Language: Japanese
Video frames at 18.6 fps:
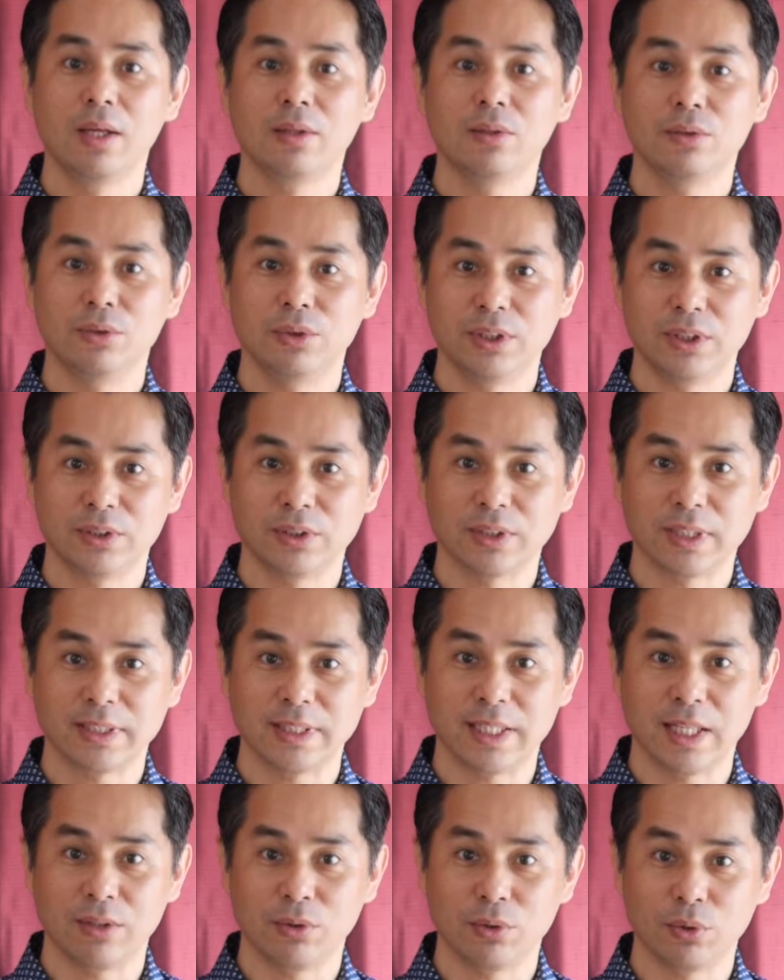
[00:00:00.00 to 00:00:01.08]
苦しくさ
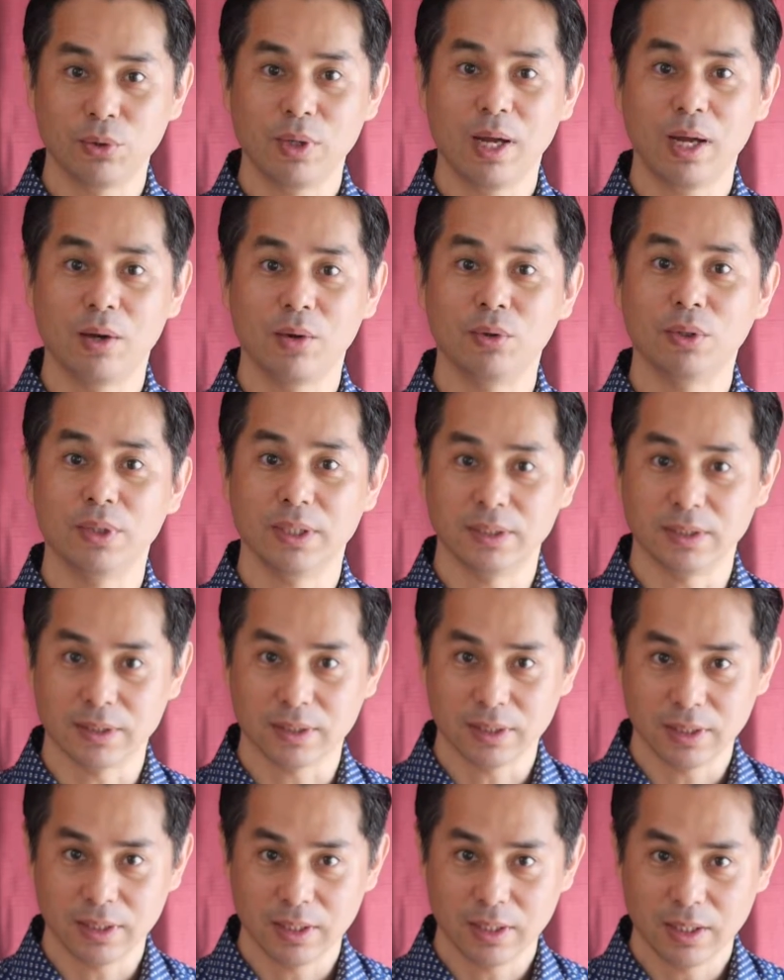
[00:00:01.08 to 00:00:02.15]
せていることが多いで
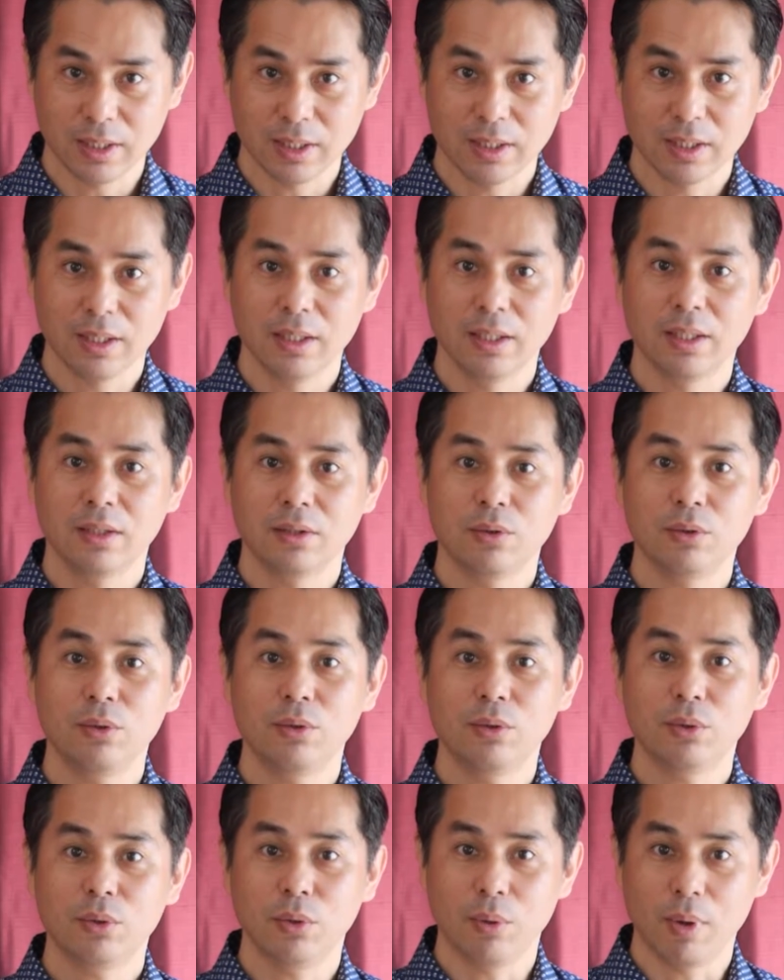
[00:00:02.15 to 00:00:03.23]
すという
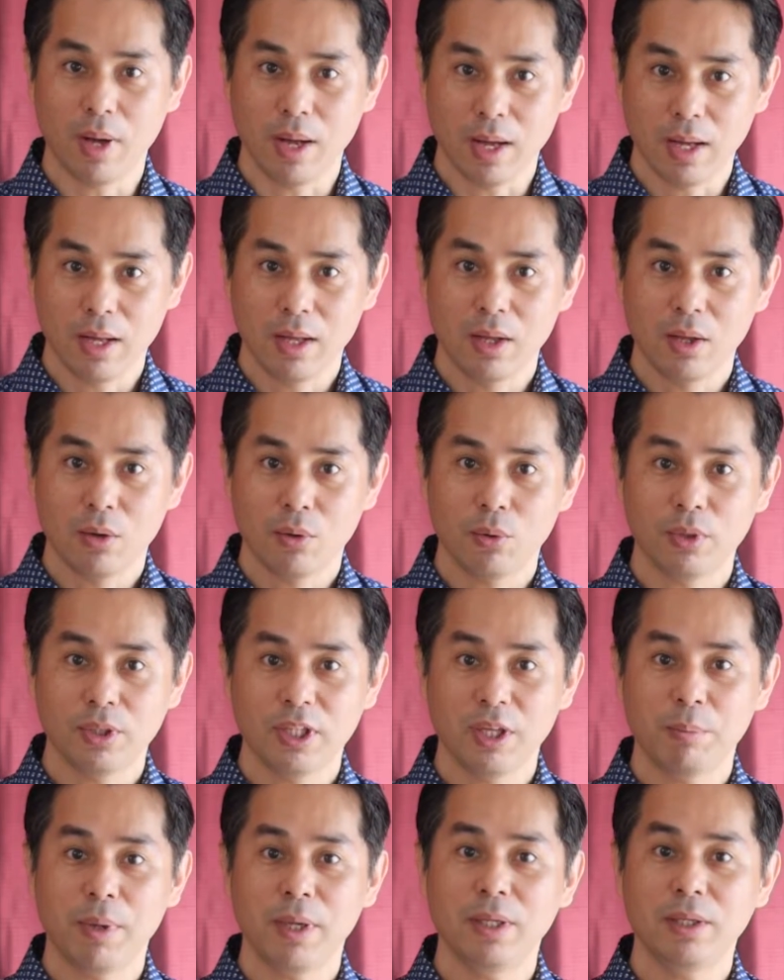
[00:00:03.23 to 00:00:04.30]
ことはこういっ
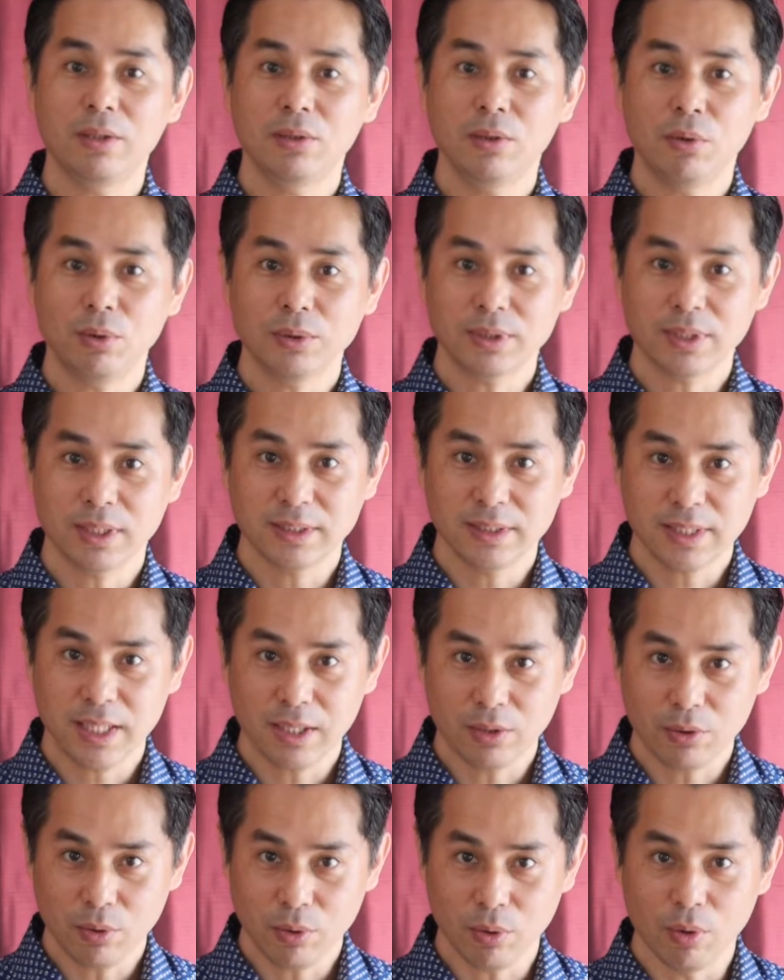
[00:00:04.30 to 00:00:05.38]
たパニック発作自
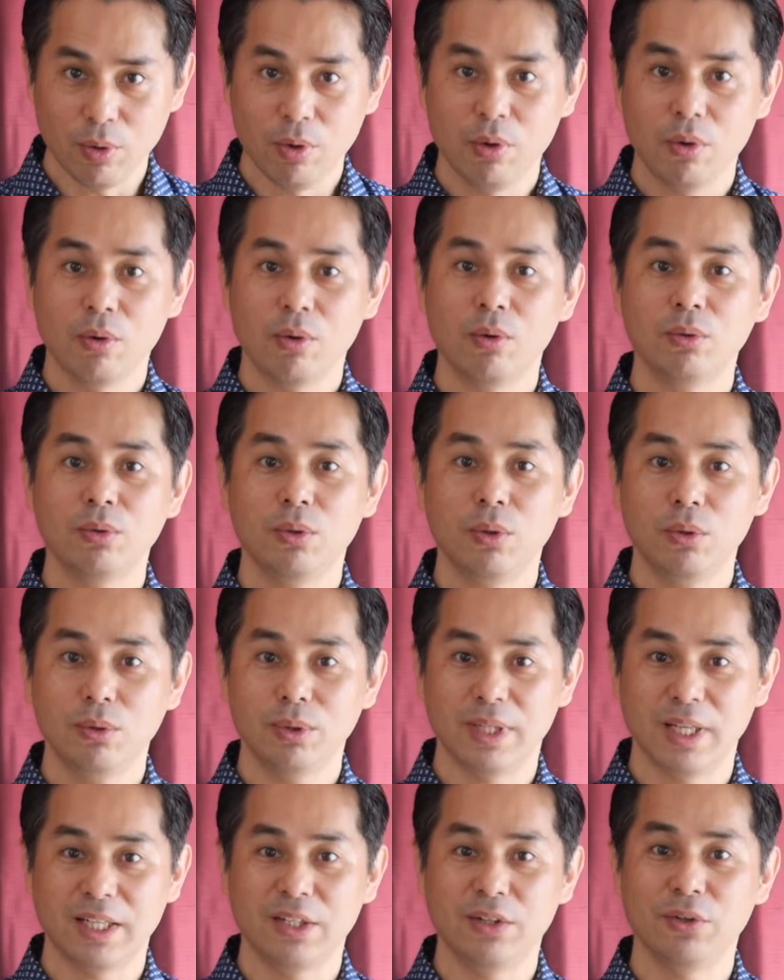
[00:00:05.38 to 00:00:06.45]
体を
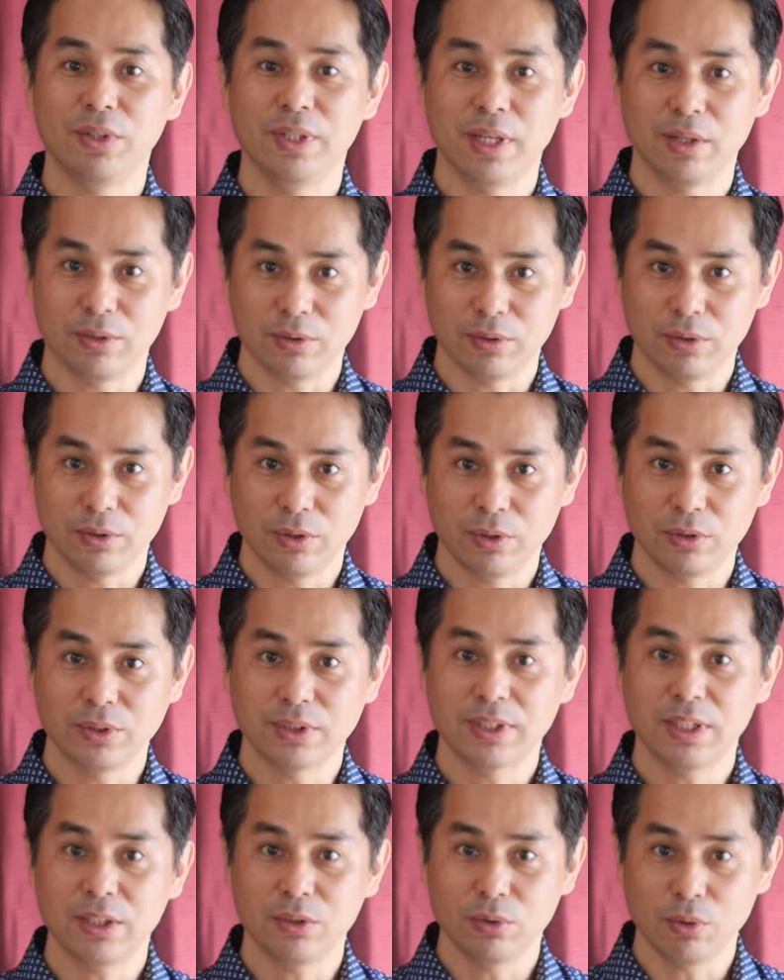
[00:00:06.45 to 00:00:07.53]
コントロールできるようになるっていう
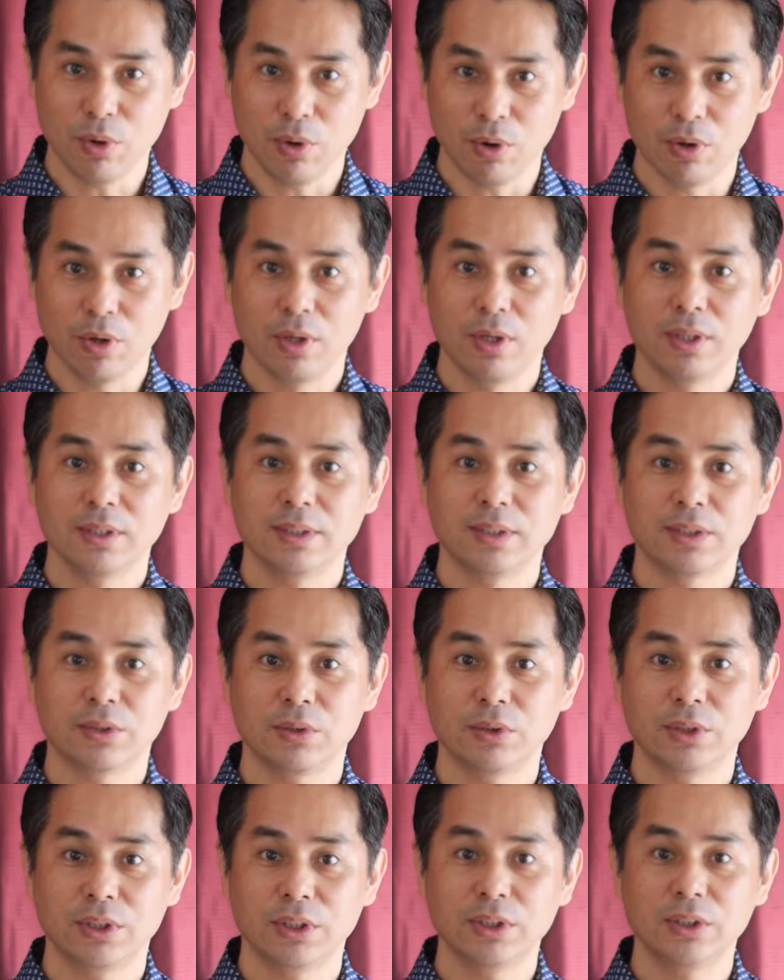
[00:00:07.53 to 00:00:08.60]
スキルを
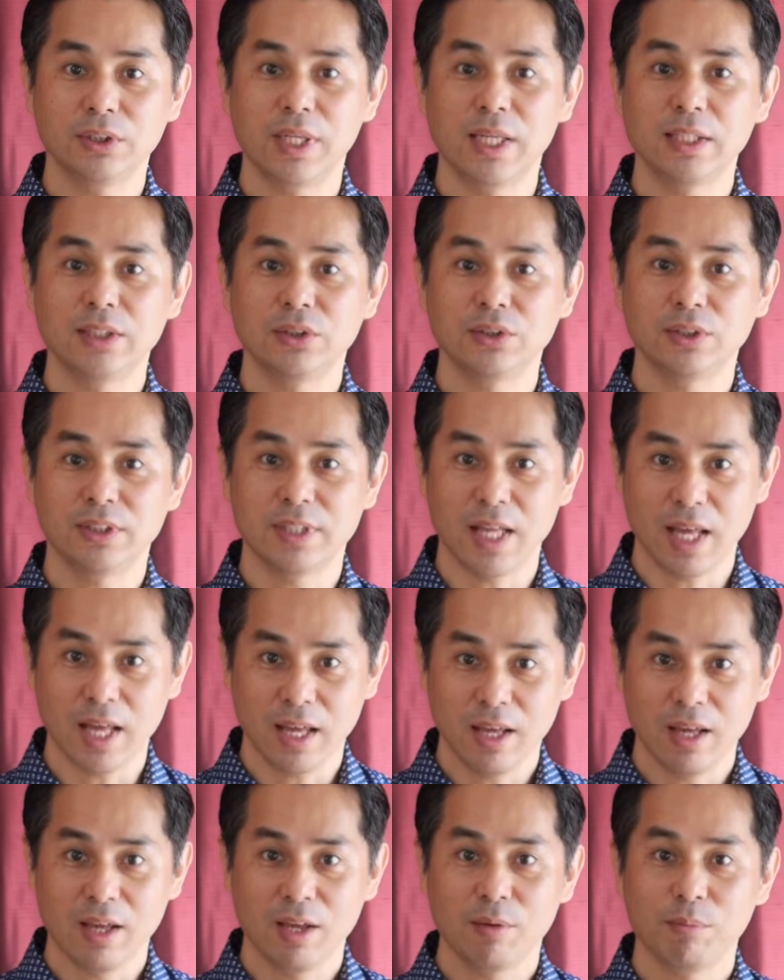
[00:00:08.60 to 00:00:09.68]
少しずつ練習して
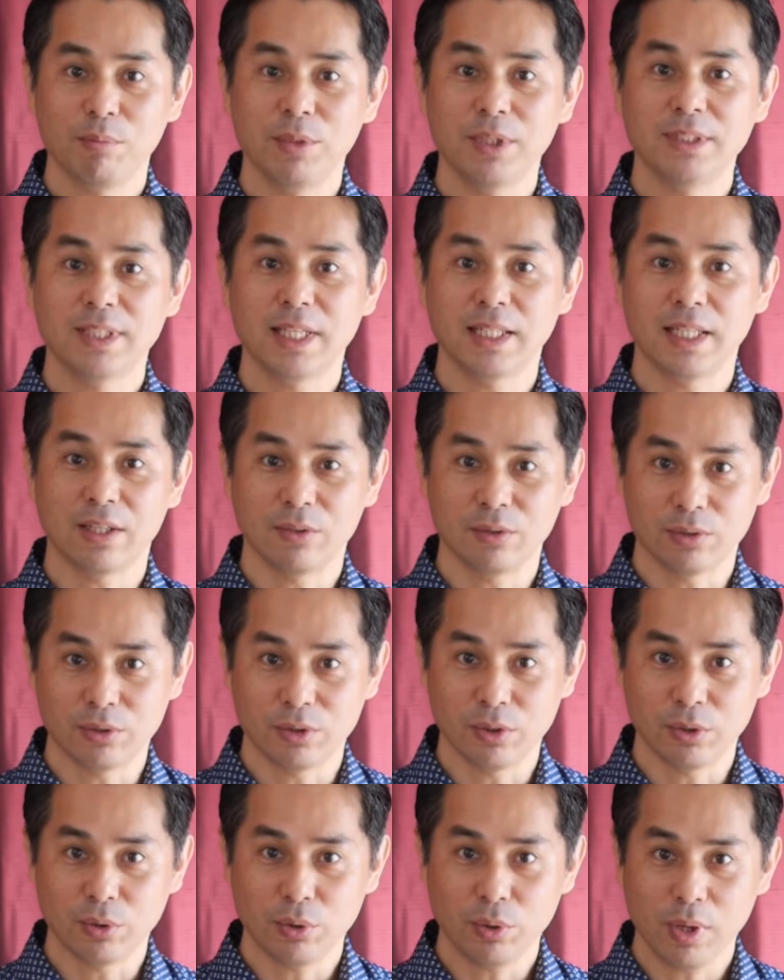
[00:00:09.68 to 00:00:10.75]
身につけていくっ
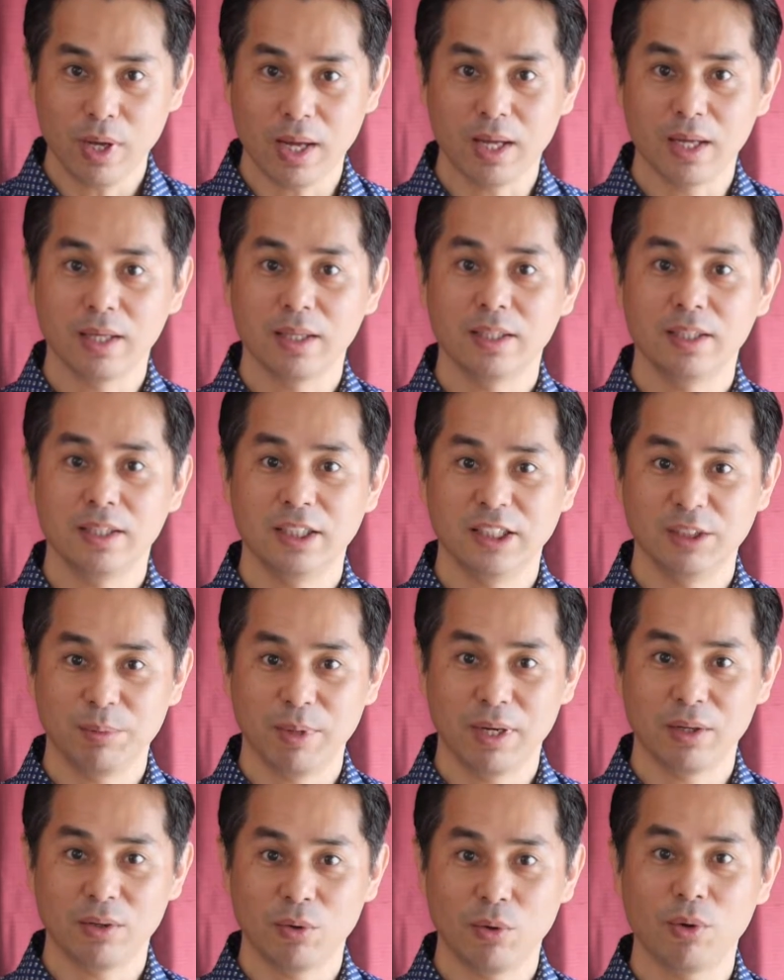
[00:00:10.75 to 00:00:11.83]
ていうことが一
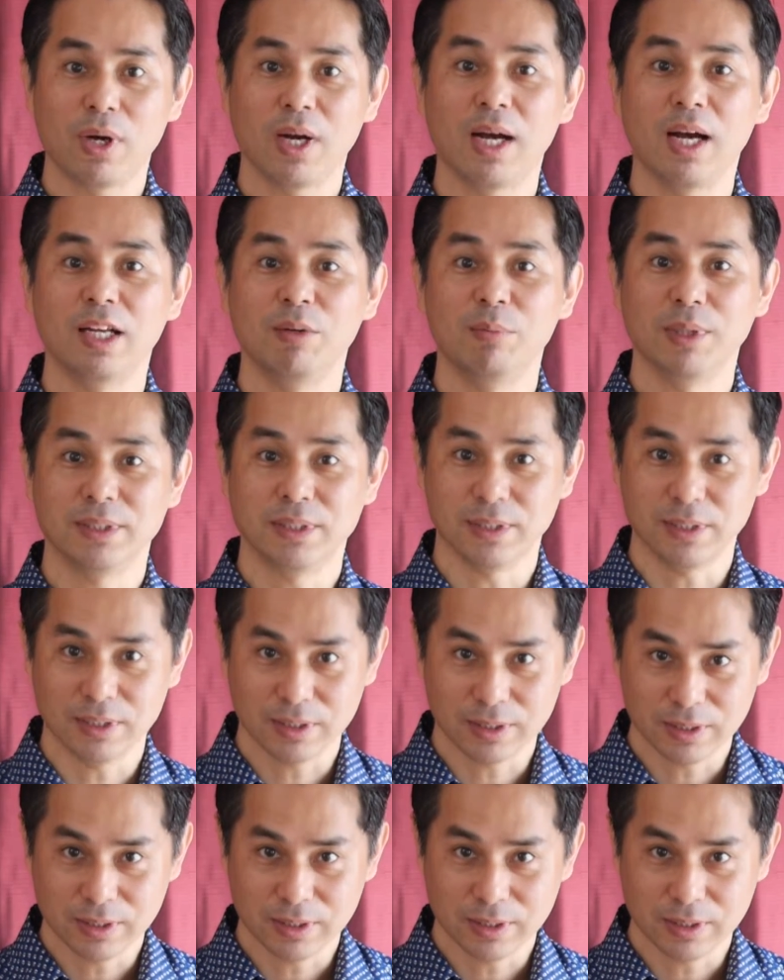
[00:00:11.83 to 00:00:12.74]
番効果があります